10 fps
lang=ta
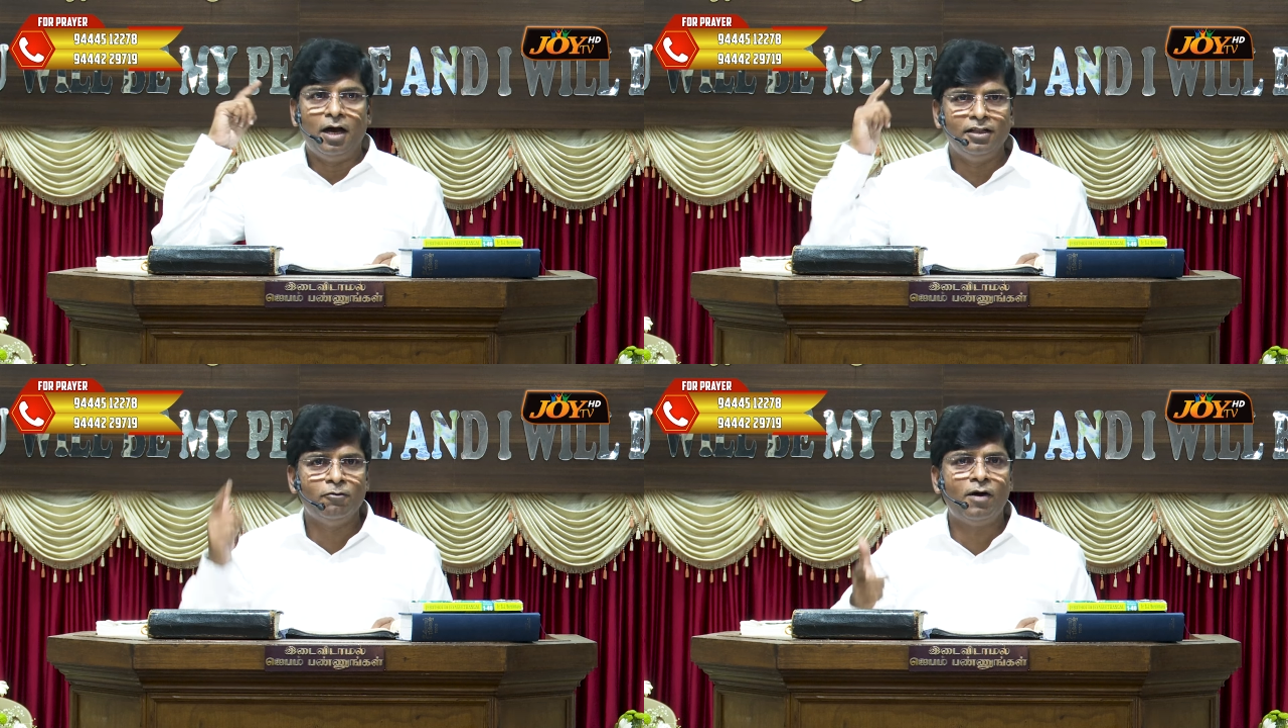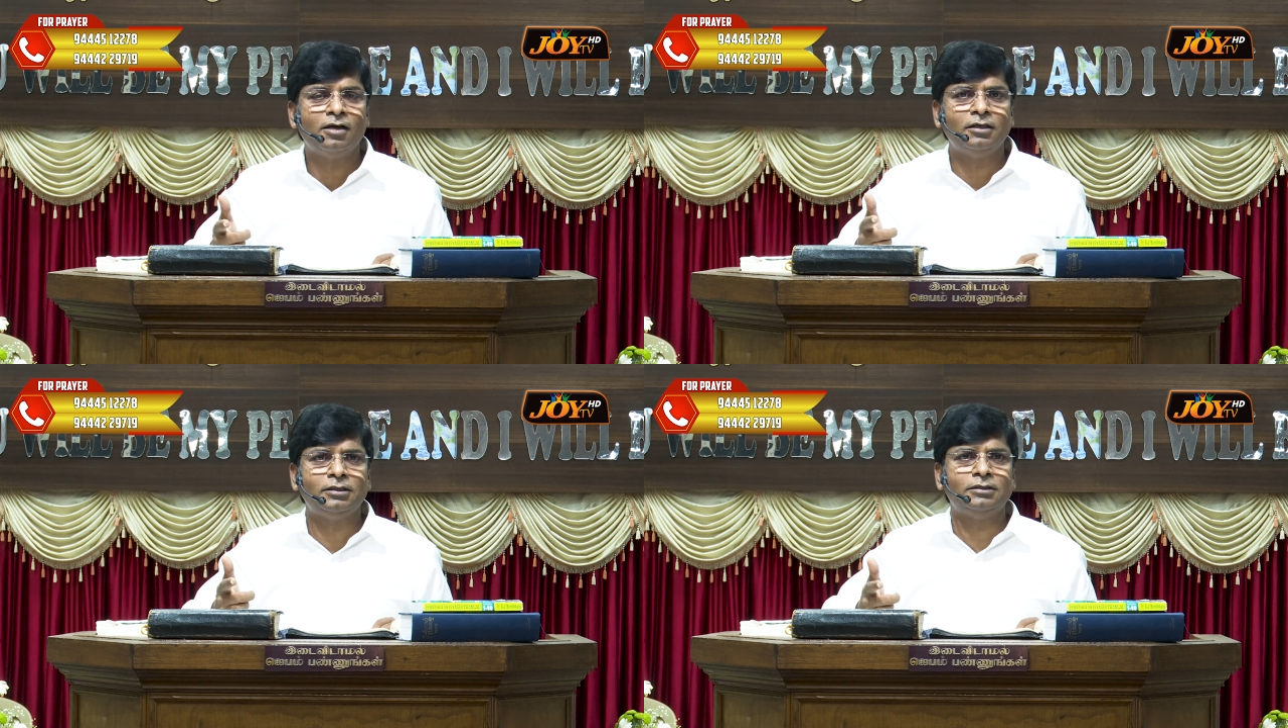அந்த
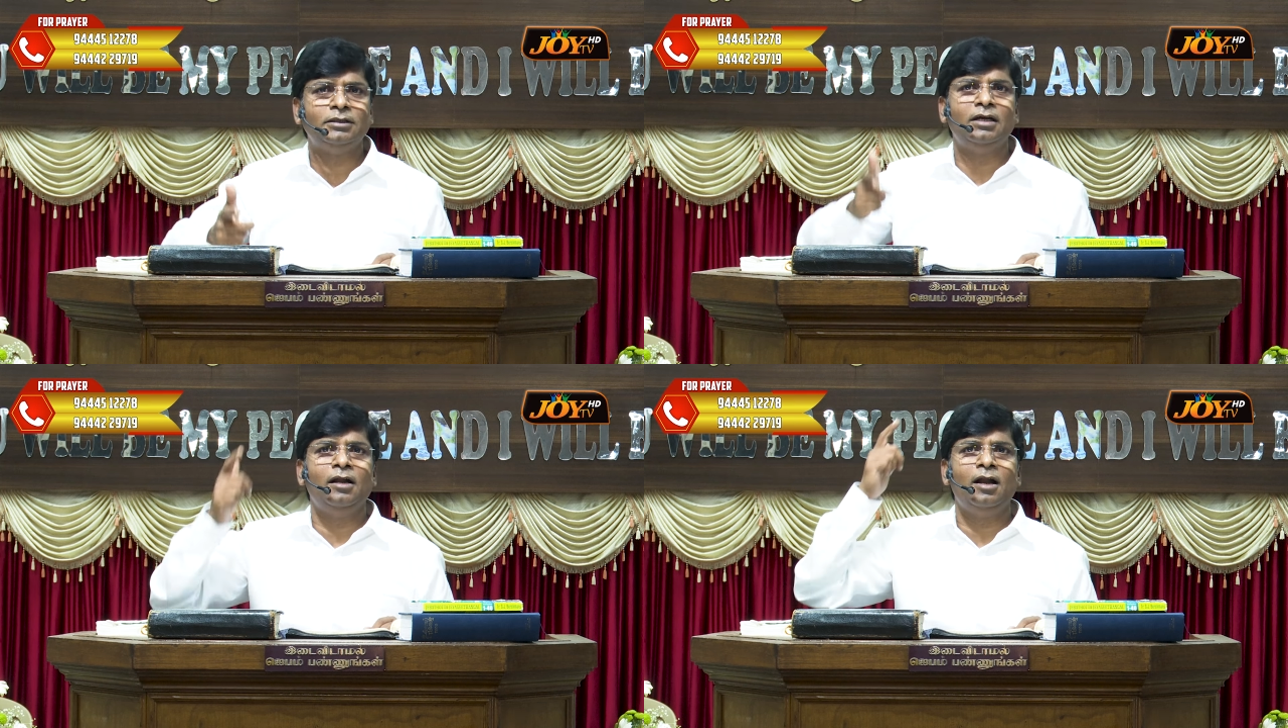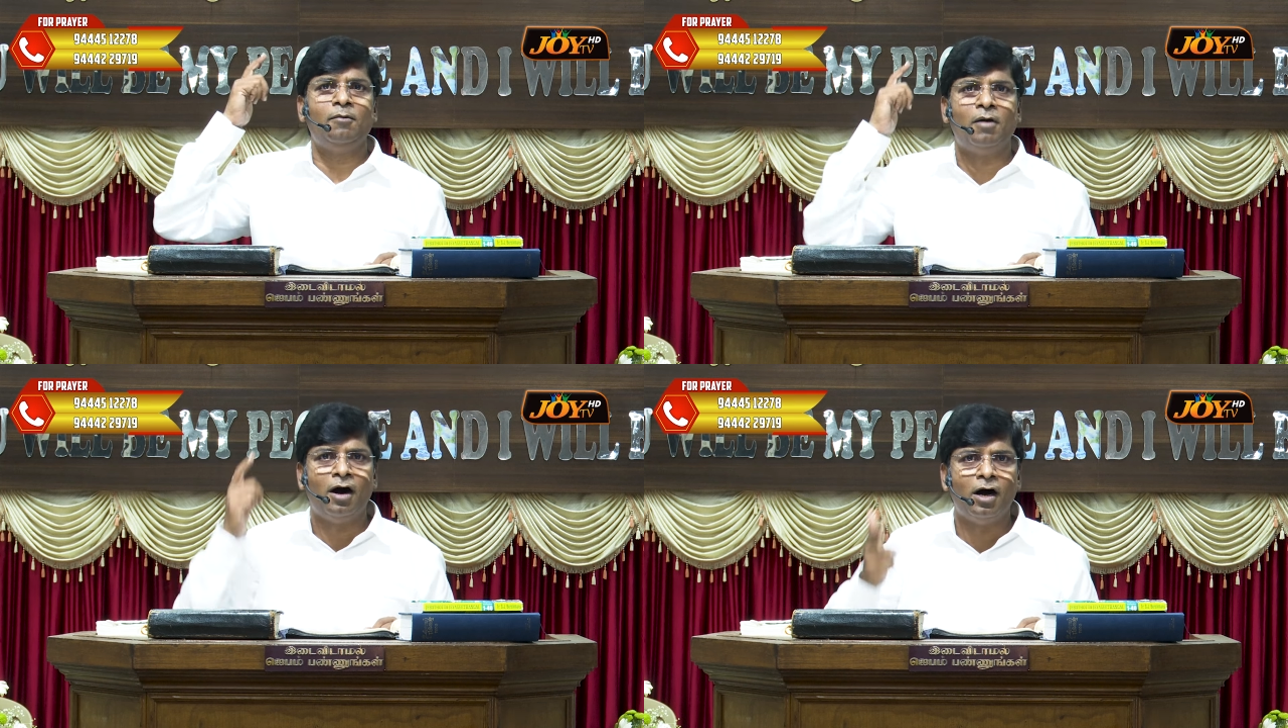வாக்கு தத்துவங்கள்
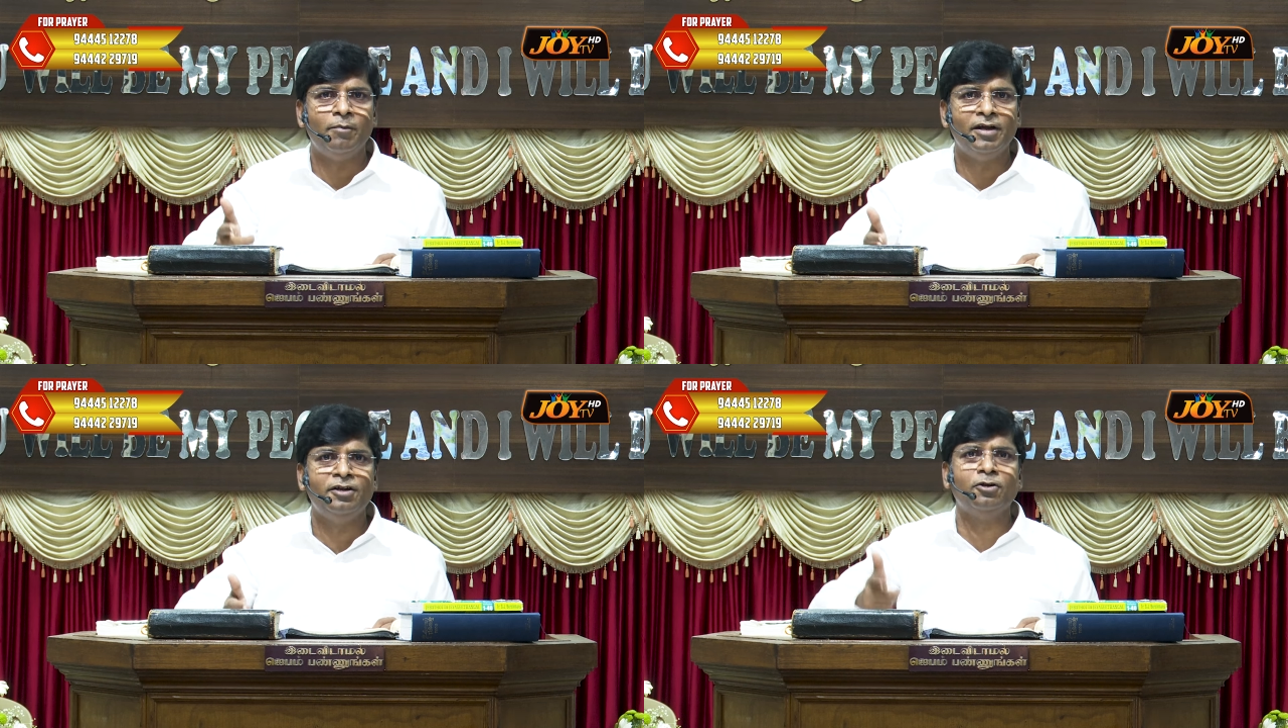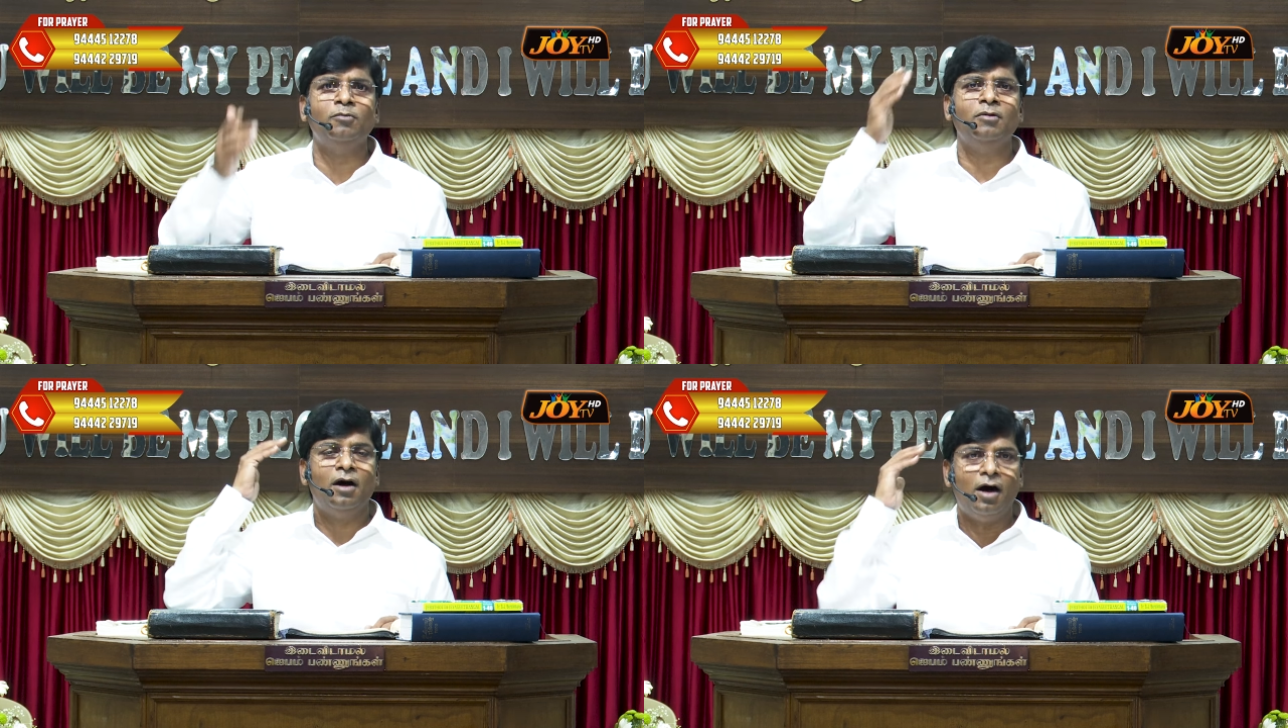எல்லாம்
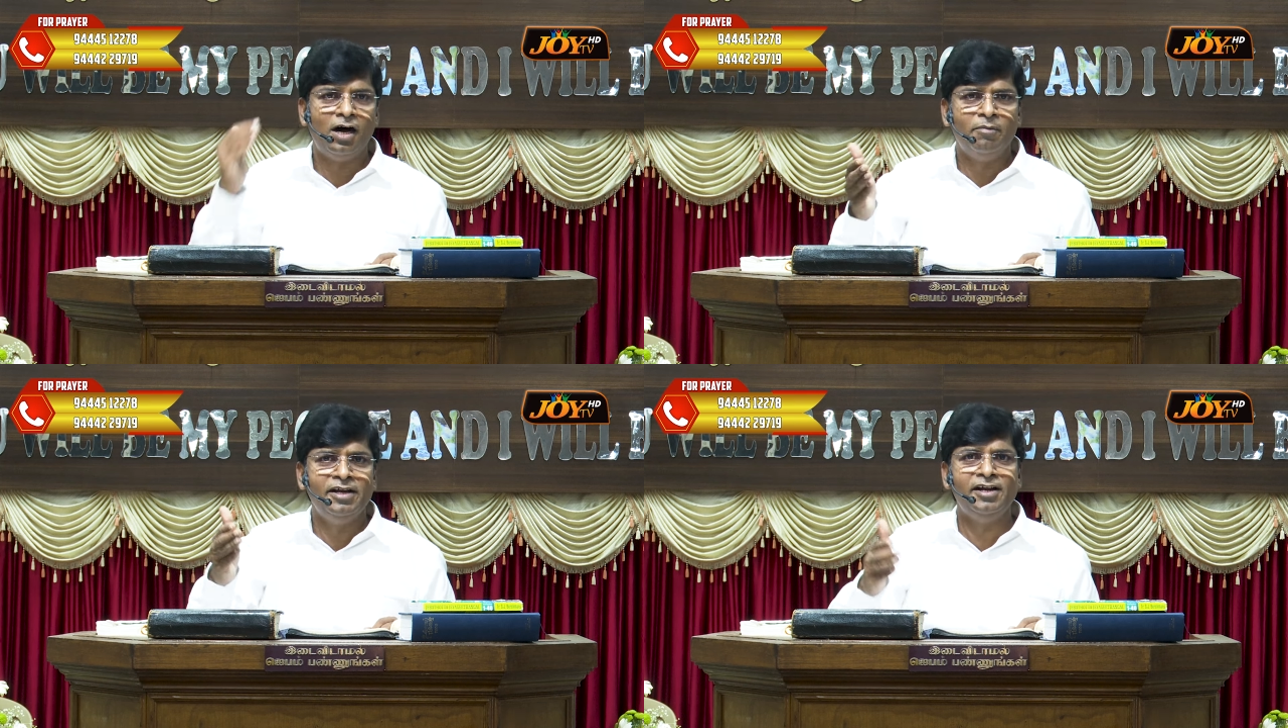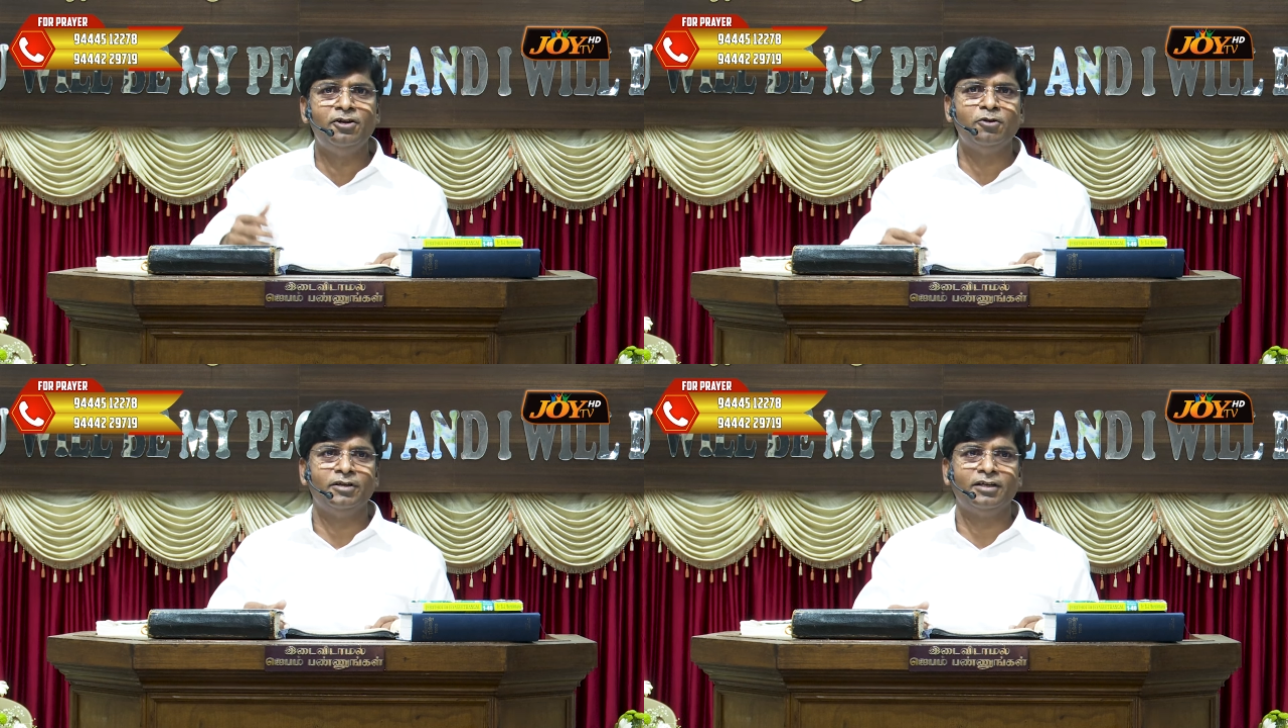ஆமென்றும் ஆமென்
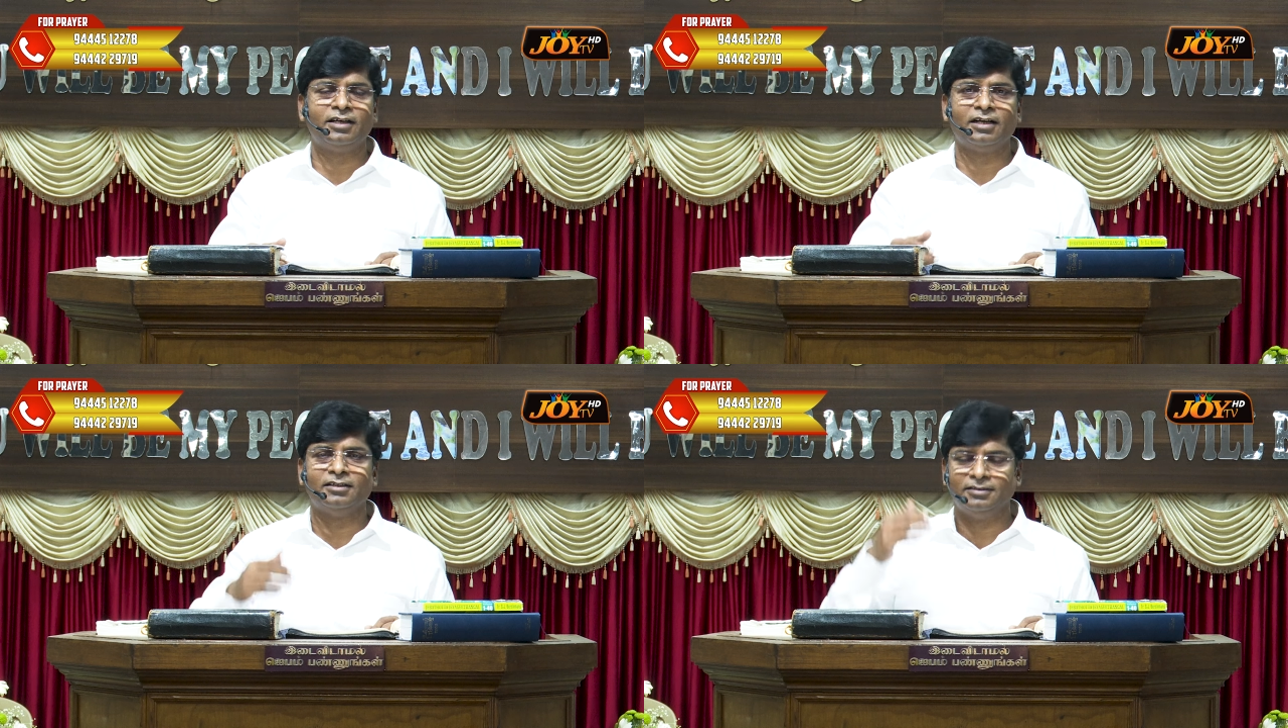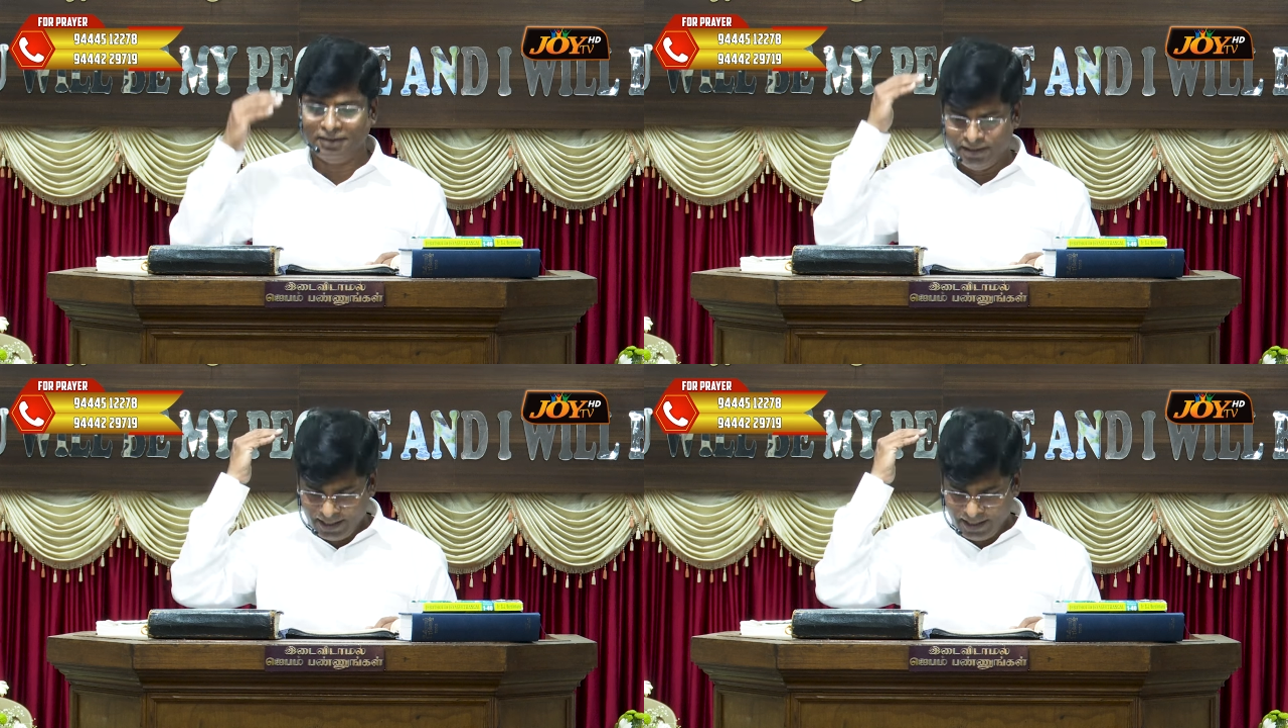என்றும் இருக்கிறது